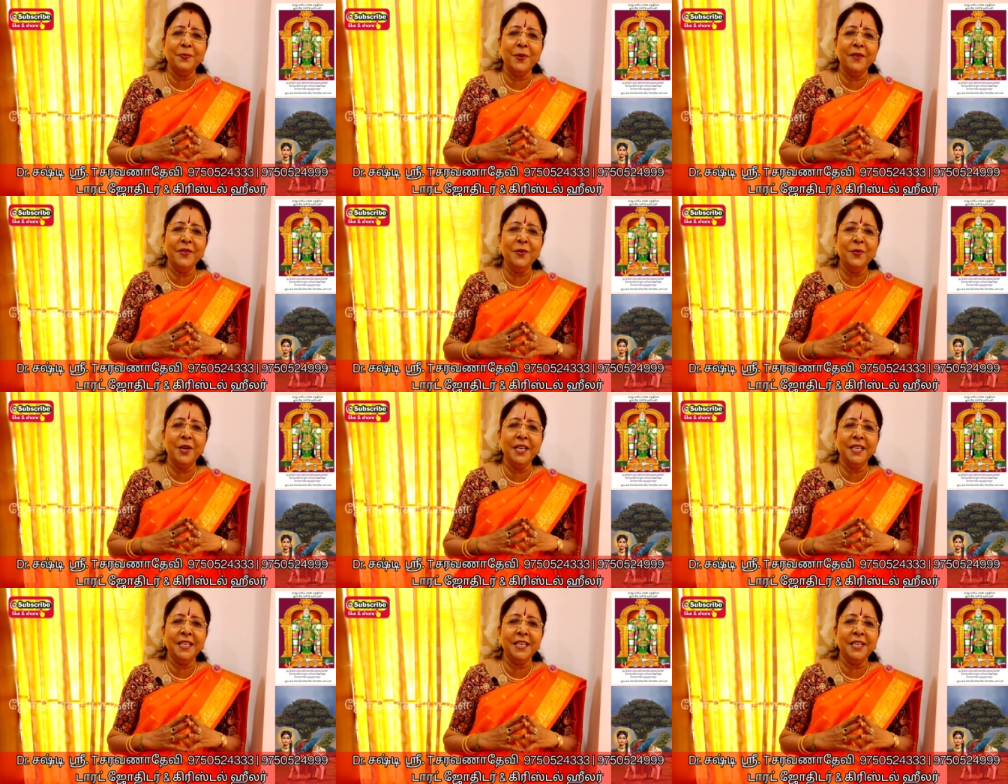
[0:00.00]
நற்பவி
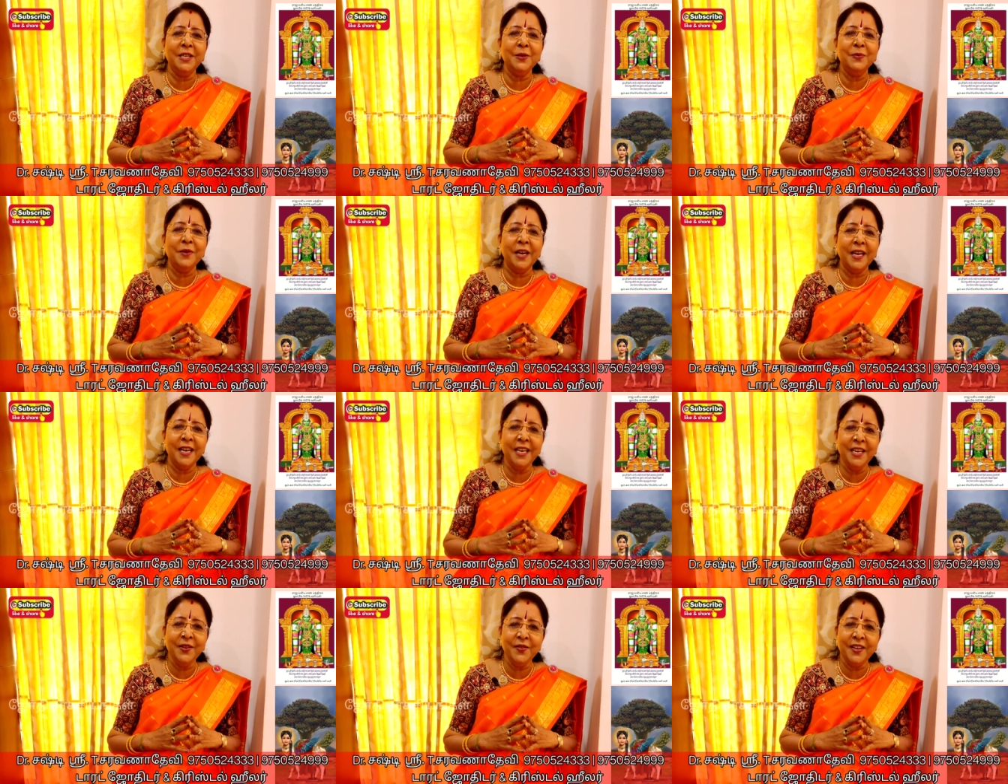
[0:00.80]
ஒழிக்கட்டும்
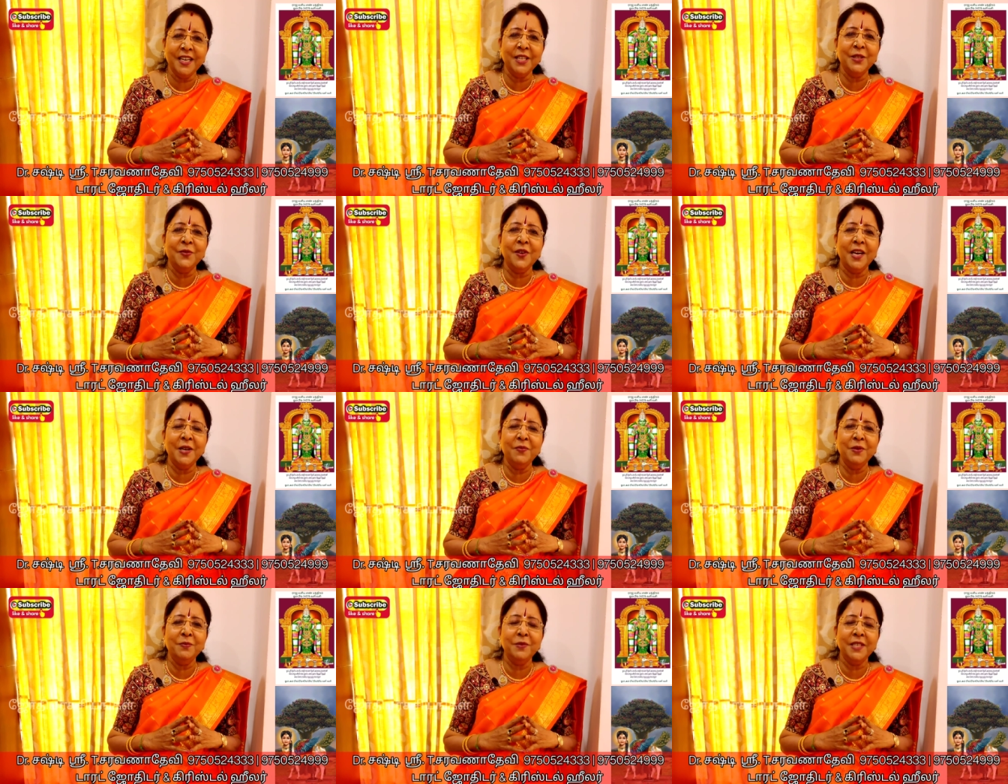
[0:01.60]
அனைவரது
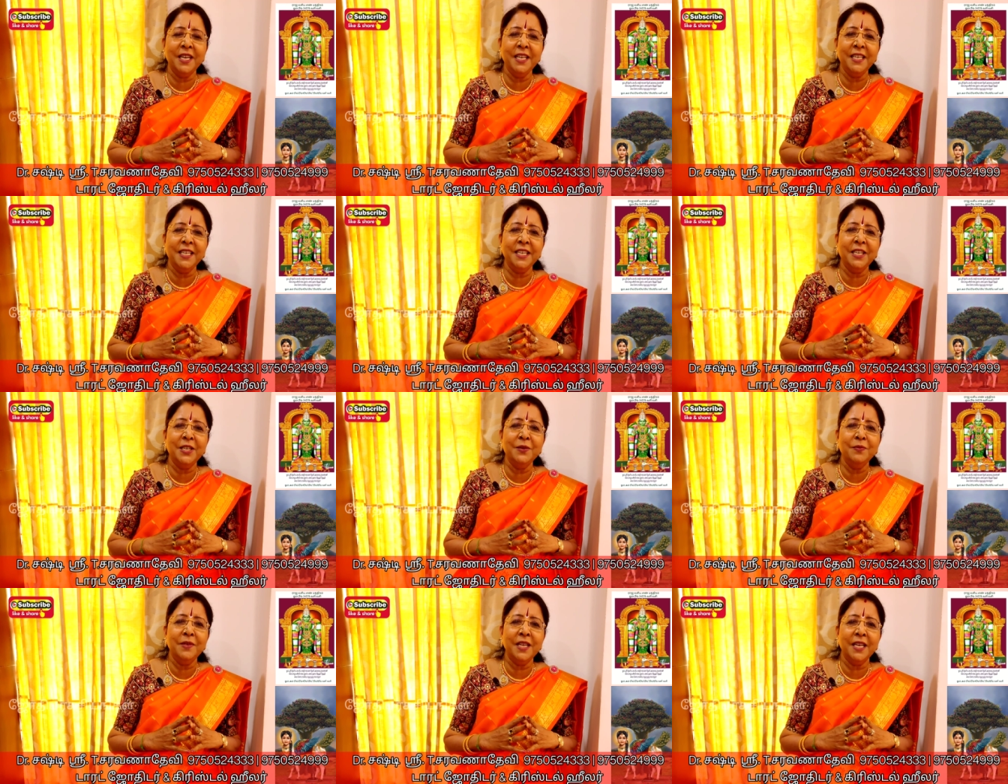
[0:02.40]
வாழ்வும்
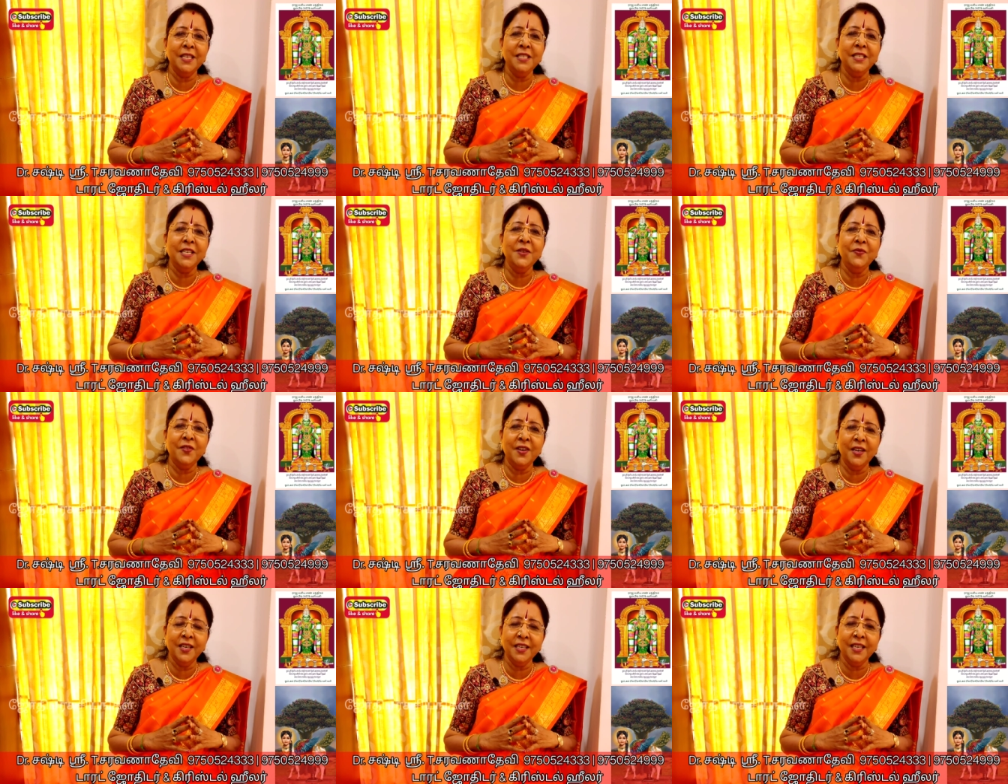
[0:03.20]
செழிக்கட்டும் நன்றி
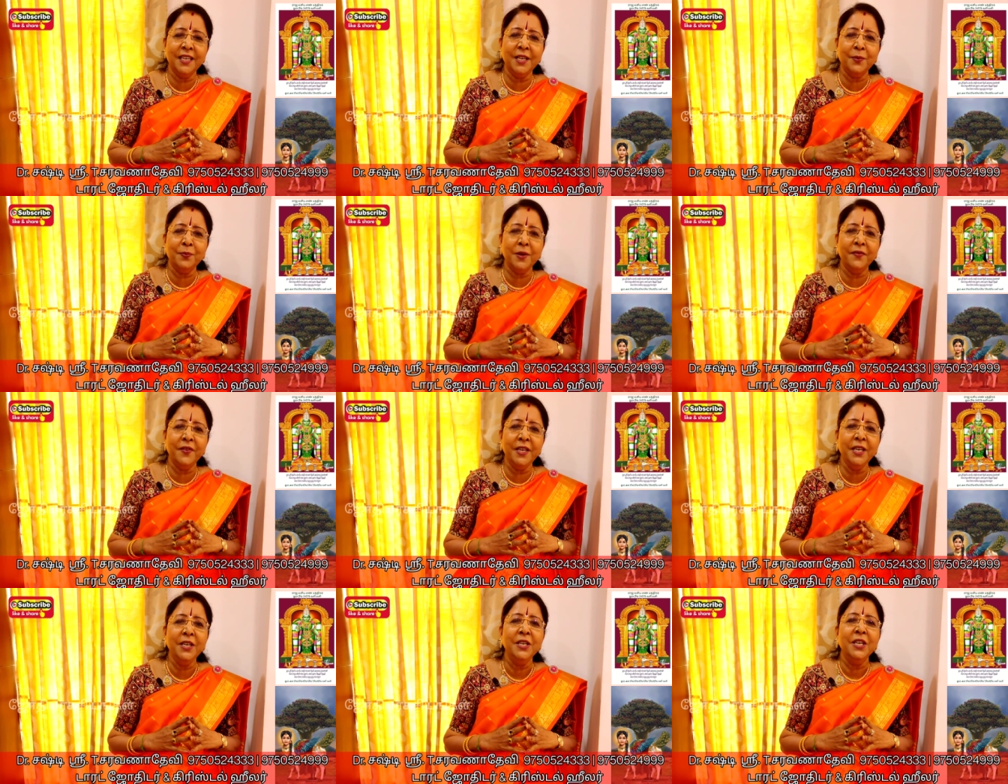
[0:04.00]
வாழ்க
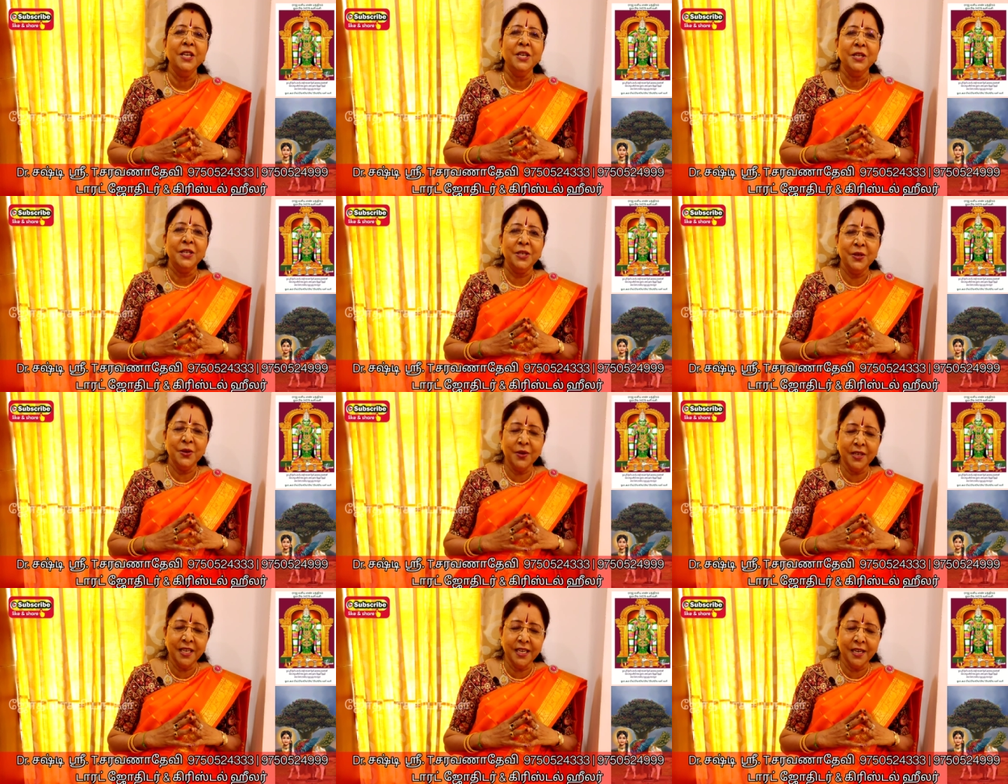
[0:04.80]
நற்பவி
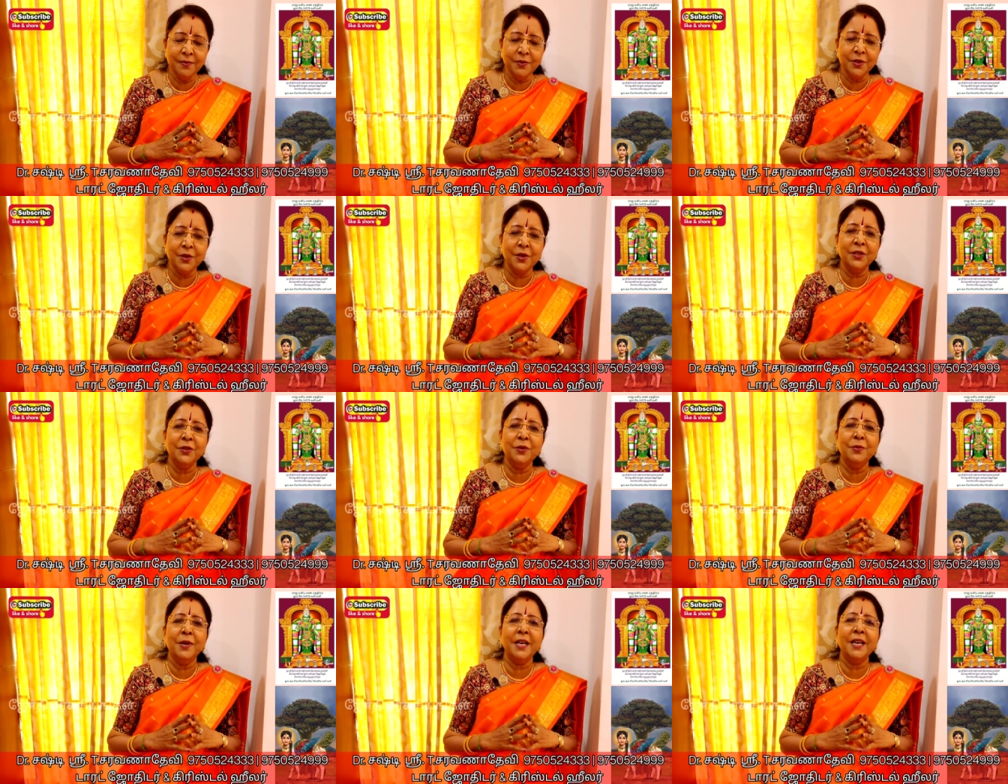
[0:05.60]
யோகிராம்
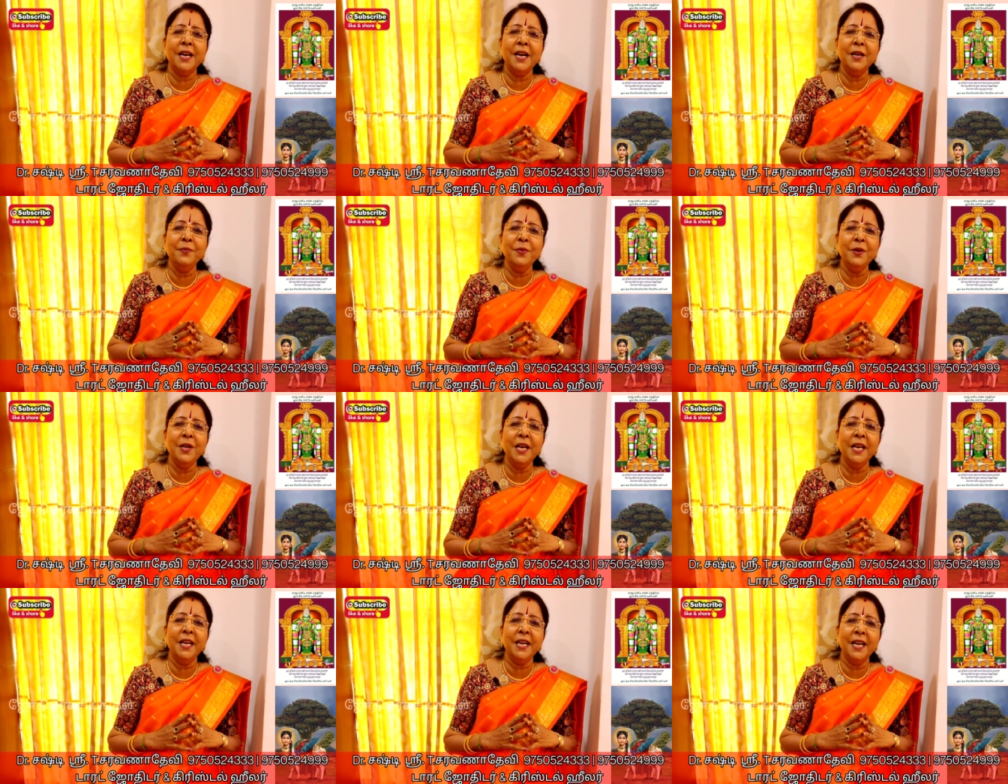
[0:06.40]
சுரத்குமார் அன்பு
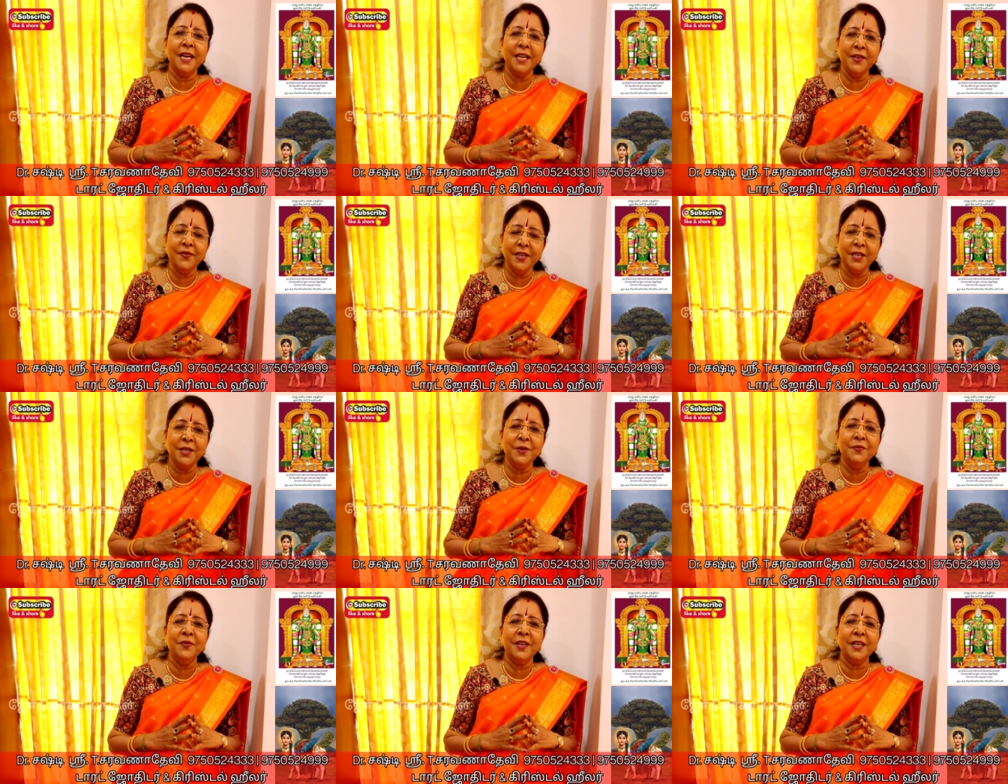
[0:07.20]
நேயர்கள்
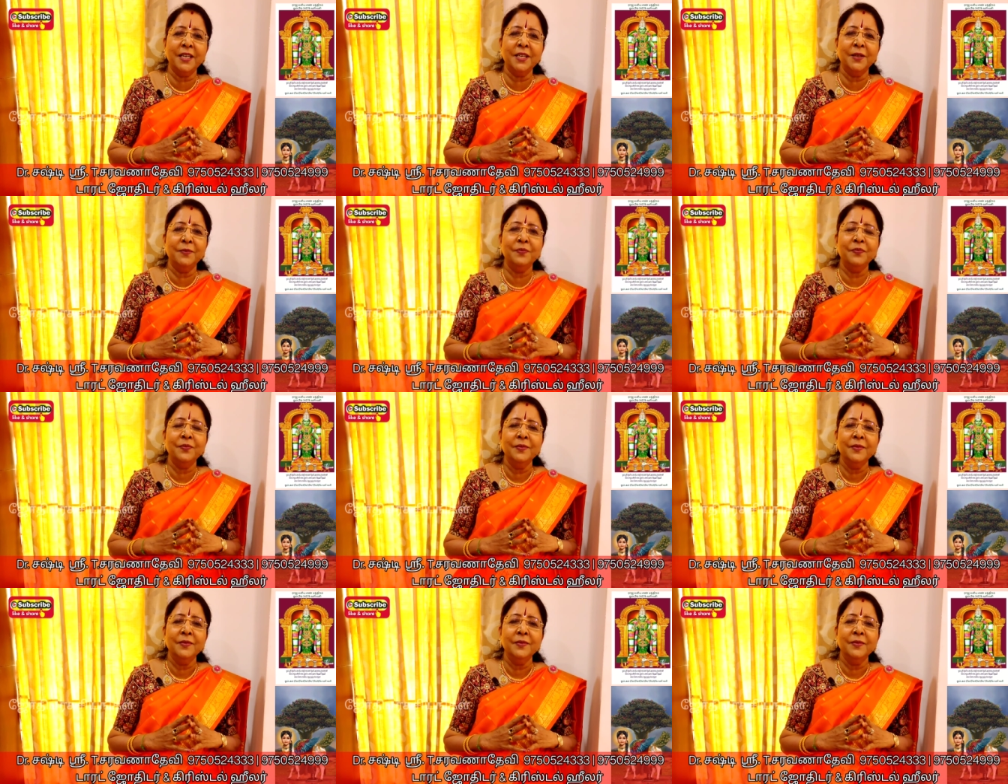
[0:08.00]
அனைவருக்கும் வணக்கம்